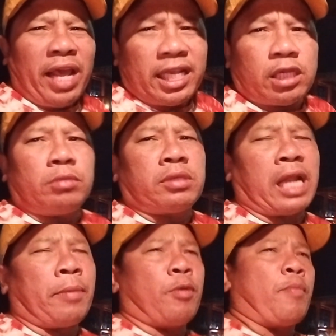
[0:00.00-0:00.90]
subscribe
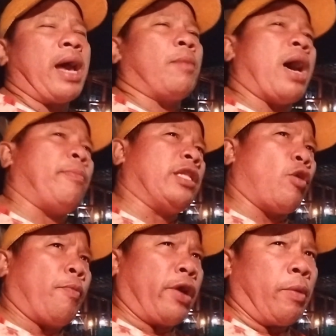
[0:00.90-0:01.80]
po para ma-update ko po
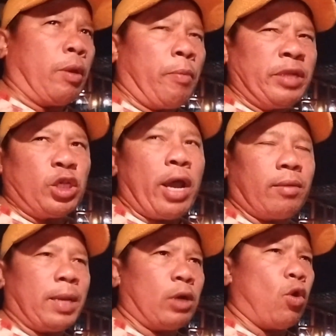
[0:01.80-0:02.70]
kayo ng mga presyohan ng mga
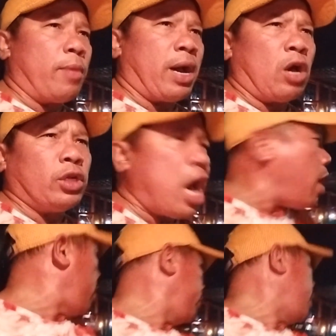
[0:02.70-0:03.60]
gulay mga kondo.
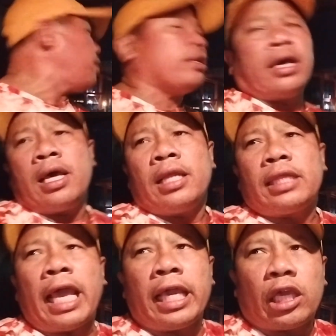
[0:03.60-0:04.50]
Yan!
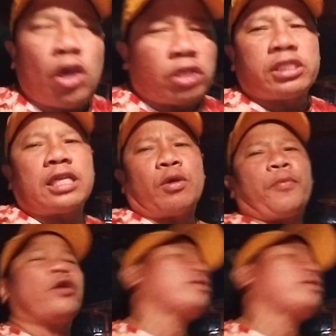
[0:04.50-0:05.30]
Thank you sa suporta